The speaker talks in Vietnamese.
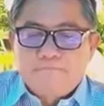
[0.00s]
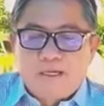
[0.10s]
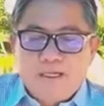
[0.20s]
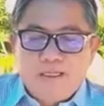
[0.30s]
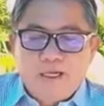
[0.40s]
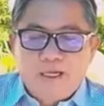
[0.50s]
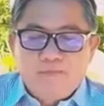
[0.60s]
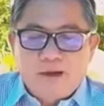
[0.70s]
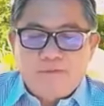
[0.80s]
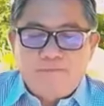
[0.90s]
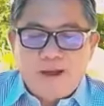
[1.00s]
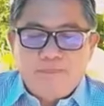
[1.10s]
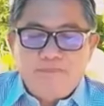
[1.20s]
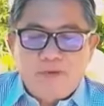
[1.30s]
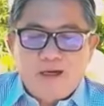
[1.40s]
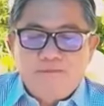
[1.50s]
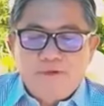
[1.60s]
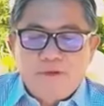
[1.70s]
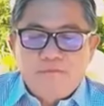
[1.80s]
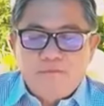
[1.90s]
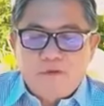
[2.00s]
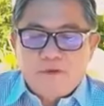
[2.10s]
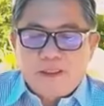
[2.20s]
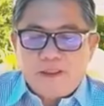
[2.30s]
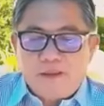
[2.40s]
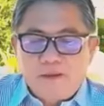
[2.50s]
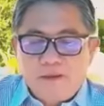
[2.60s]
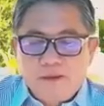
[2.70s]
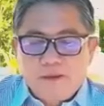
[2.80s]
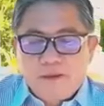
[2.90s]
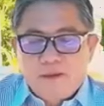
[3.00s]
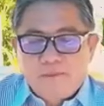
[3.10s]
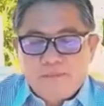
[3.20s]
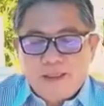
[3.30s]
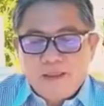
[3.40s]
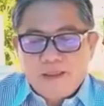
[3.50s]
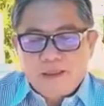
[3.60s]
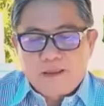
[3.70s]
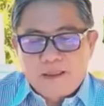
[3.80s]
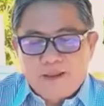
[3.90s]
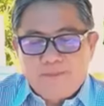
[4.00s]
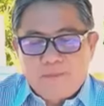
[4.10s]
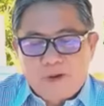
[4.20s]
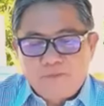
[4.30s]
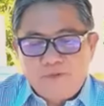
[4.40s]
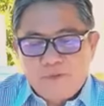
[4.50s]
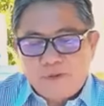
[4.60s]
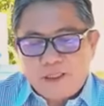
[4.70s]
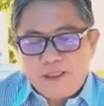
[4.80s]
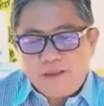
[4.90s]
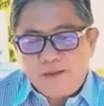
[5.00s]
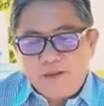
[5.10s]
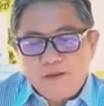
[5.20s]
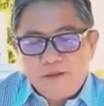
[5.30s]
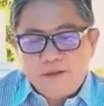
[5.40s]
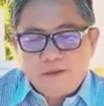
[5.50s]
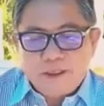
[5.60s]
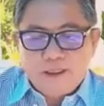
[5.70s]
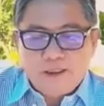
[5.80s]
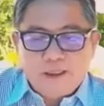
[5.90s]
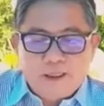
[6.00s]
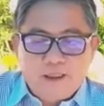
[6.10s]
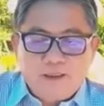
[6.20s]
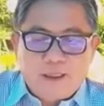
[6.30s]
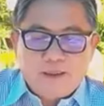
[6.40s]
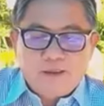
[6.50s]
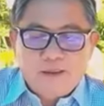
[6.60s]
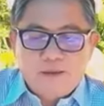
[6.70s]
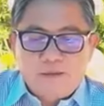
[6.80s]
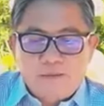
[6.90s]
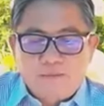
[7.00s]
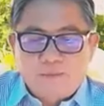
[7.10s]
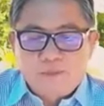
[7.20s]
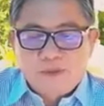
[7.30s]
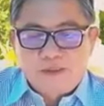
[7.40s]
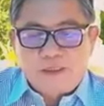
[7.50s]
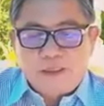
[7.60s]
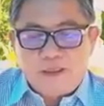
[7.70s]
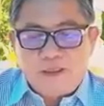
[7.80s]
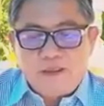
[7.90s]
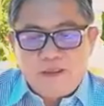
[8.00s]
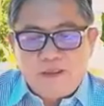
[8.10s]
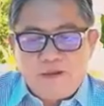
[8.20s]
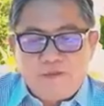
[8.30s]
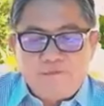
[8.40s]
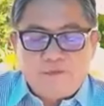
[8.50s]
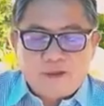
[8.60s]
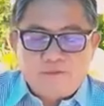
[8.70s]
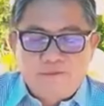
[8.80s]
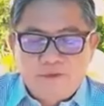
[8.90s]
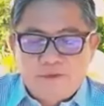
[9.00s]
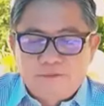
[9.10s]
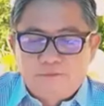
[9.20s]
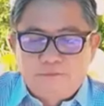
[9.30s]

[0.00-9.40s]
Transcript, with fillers: bởi đời mạt pháp ma vương vô nghị mấy nghìn năm một chu kỳ đến thời thánh đức trị vì phật vương